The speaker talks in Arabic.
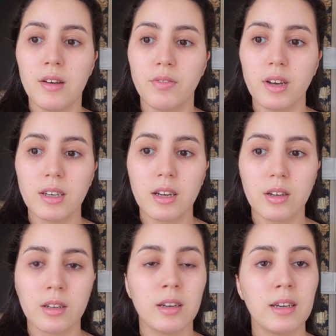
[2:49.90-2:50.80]

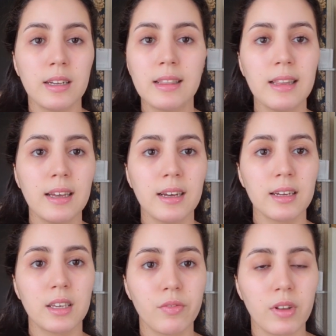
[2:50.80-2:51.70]
فقلت ليها
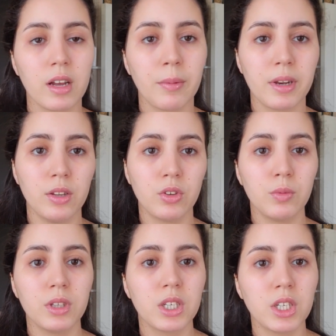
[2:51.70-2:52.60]
كيف الاخبار
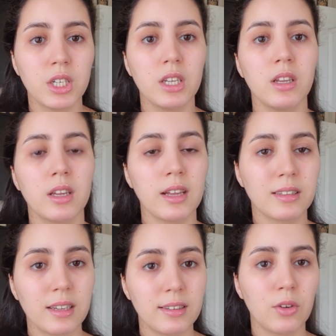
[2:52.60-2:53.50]
عندكم داكشي
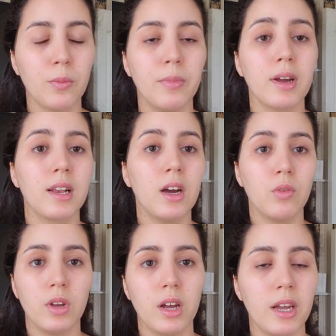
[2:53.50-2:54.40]
كانت خاصكم ماكله
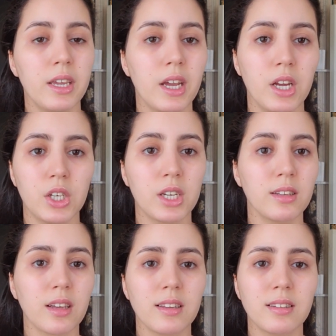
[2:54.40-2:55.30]
ولا اي حاجه
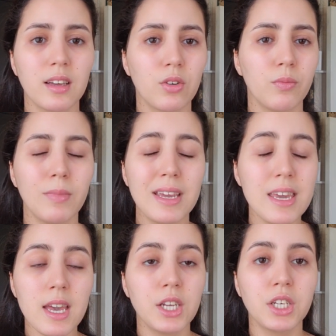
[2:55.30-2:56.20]
كانت خاصكم
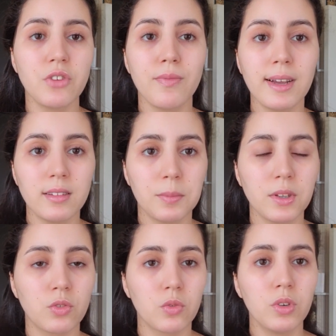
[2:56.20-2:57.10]
اي حاجه كيف ما كانت
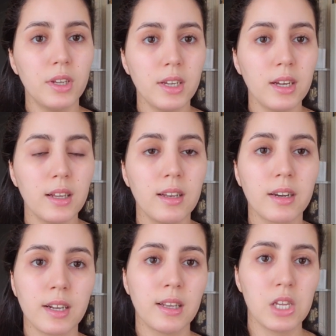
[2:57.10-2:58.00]
بغات تكون حنا
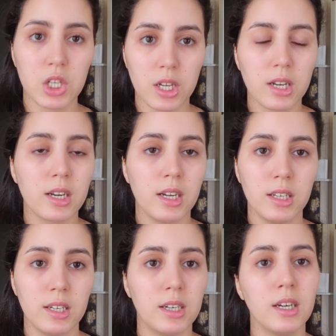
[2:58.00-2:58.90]
راه الاشاره راه
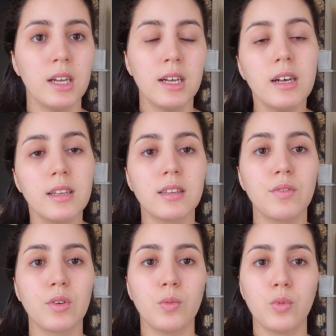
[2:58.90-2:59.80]
حنايا
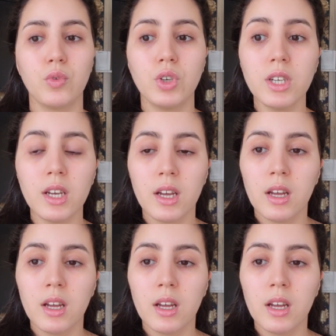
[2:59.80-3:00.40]
نصيفط لكم كلشي